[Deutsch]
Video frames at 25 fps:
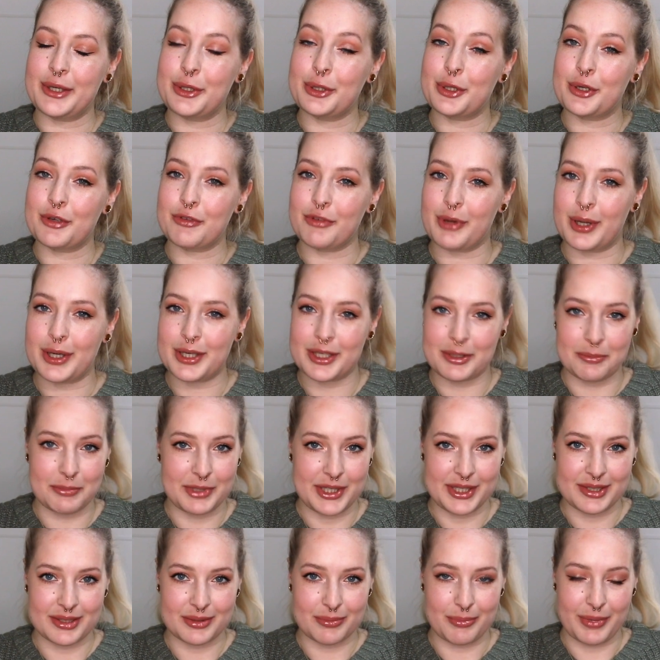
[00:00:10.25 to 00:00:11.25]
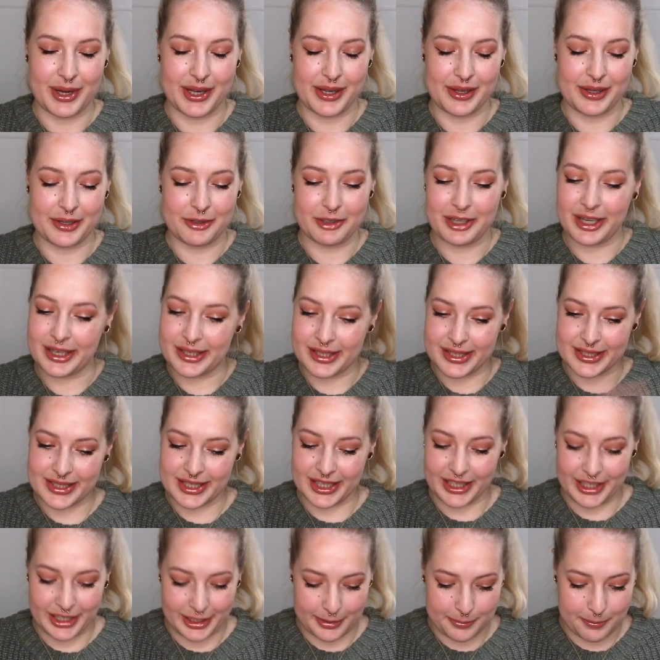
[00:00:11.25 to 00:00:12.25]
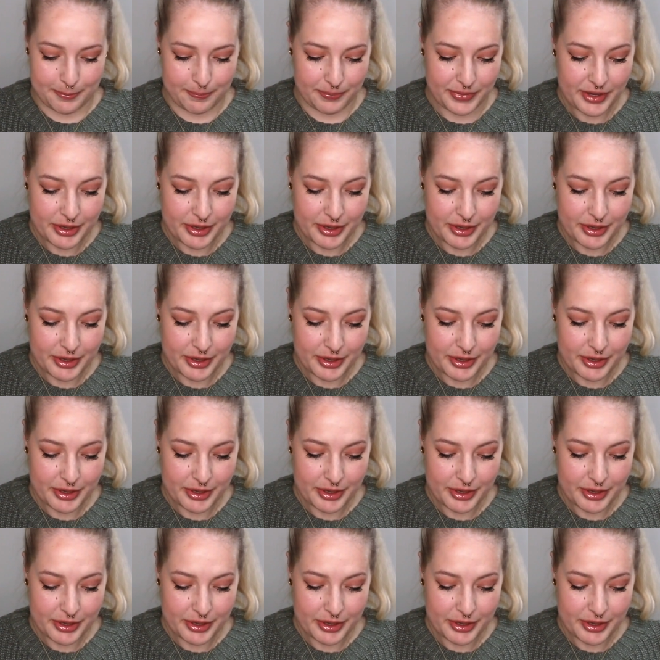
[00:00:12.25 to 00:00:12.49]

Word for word: irgendwann demnächst mal anders ergeben.